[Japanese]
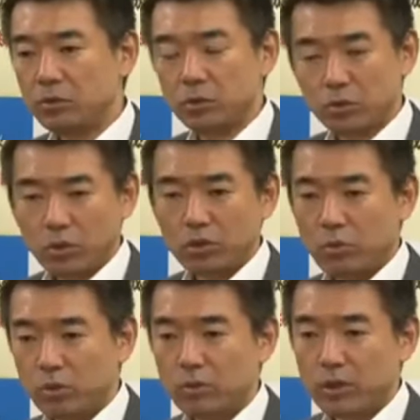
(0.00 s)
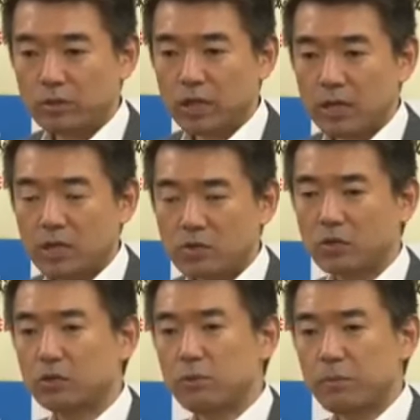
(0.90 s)
の同意を求めるのか
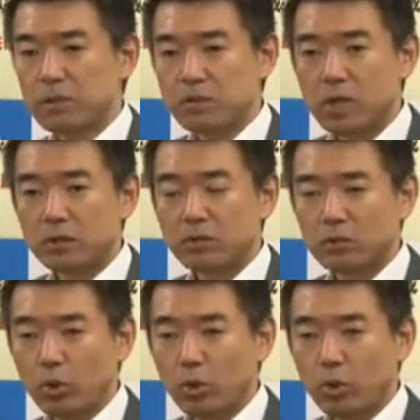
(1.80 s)
それともやっぱりそれは